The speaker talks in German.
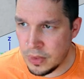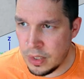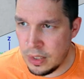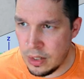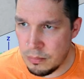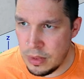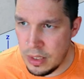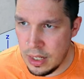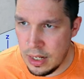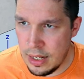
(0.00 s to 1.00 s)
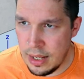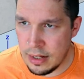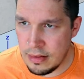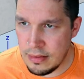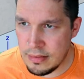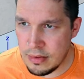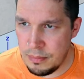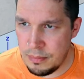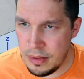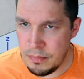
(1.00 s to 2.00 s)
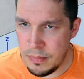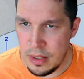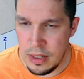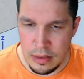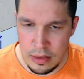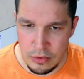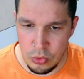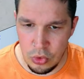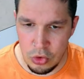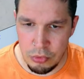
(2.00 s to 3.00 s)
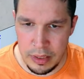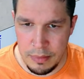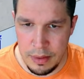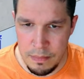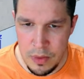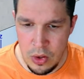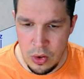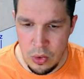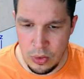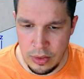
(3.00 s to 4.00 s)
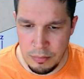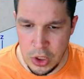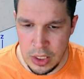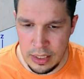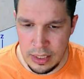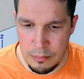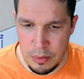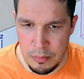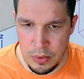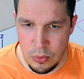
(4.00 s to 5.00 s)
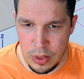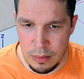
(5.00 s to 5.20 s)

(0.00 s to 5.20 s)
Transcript: Ich habe hier leere Skripte, dazu noch später mehr, und ich bestätige einmal mit OK.